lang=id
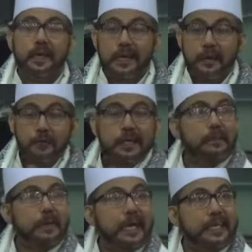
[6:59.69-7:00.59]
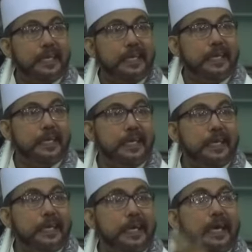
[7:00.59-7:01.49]
Lalu enam hari ini,
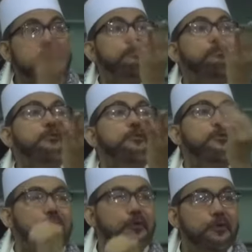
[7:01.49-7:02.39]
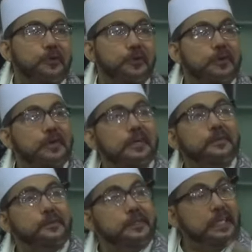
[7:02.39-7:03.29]

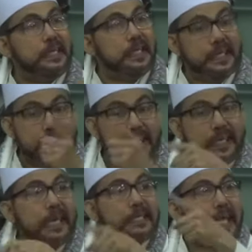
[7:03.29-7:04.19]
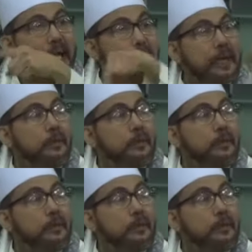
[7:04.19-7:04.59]
60. Tuh, jadi dinilai sama